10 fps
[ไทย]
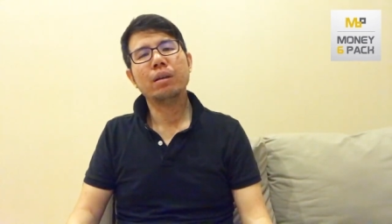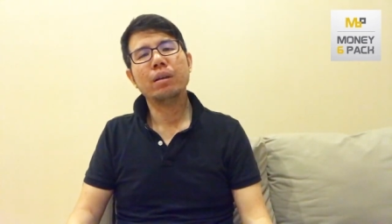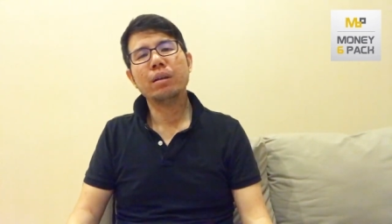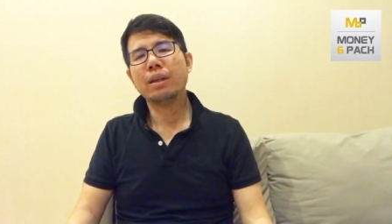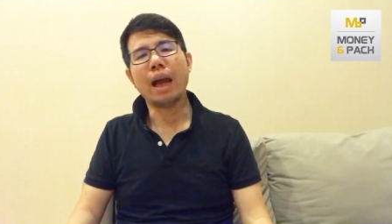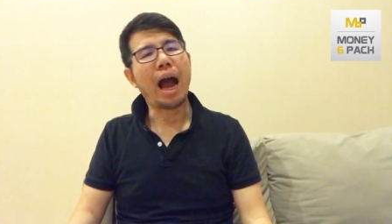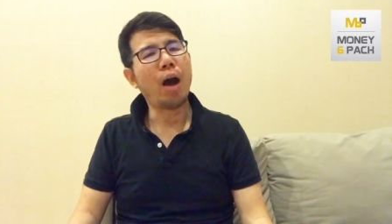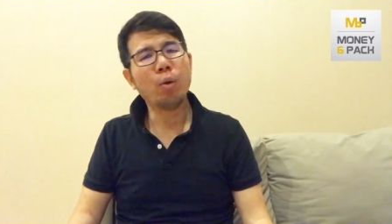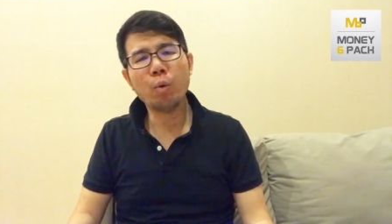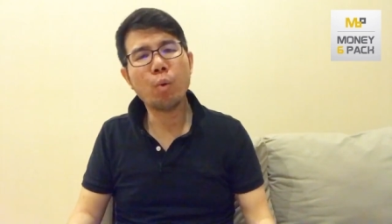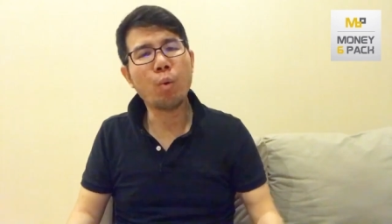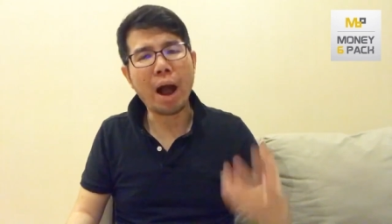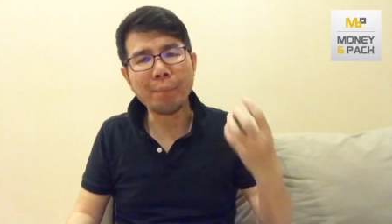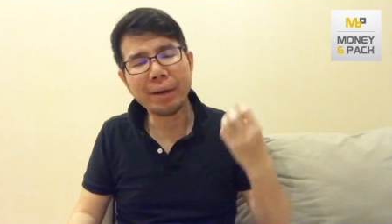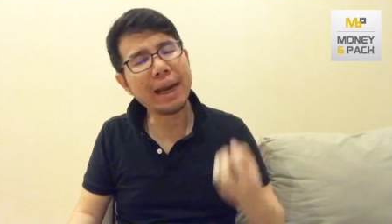อย่าเอาควา
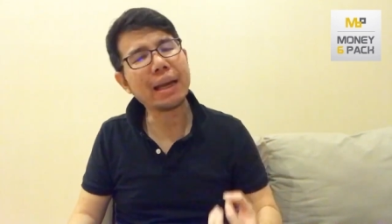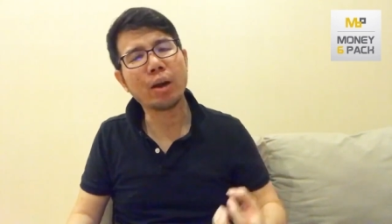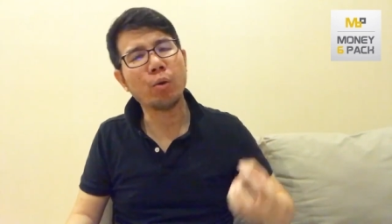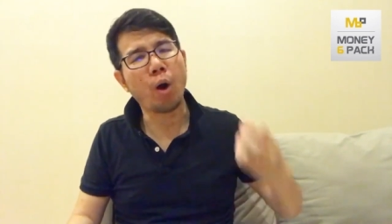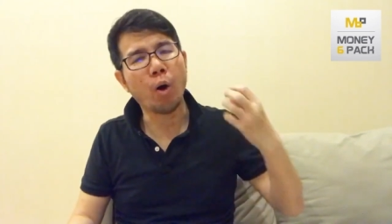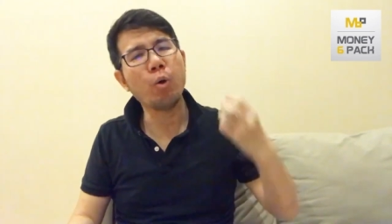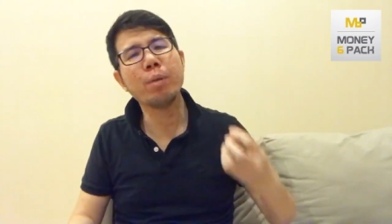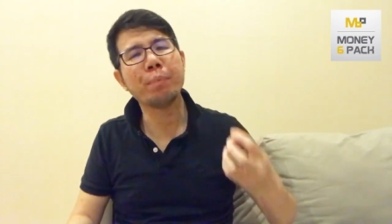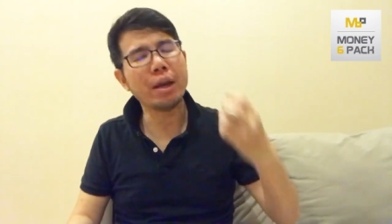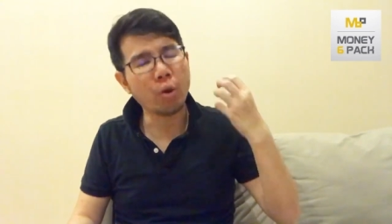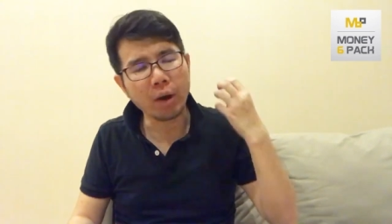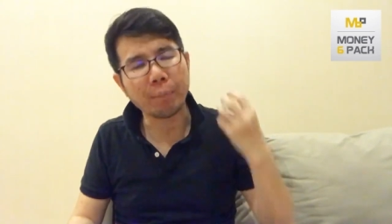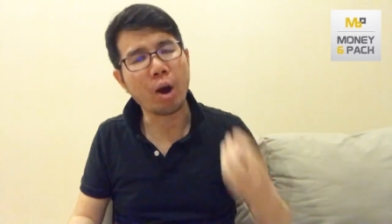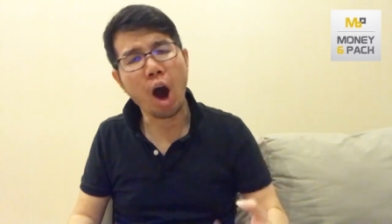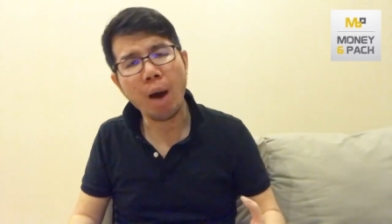มเครียดของคุณไปลงกับ
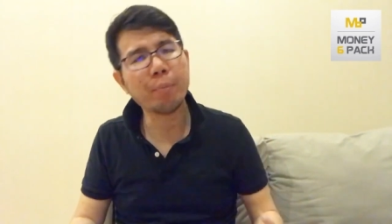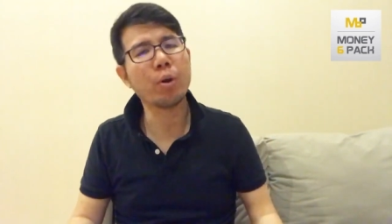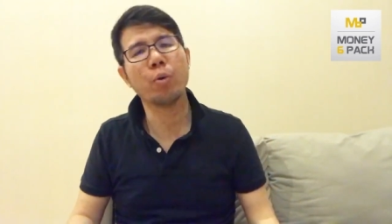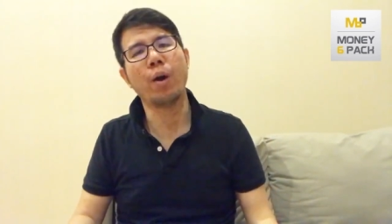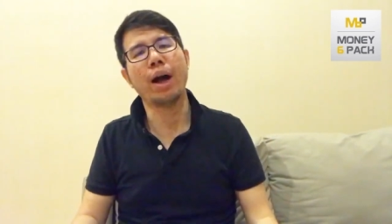ครอบครัว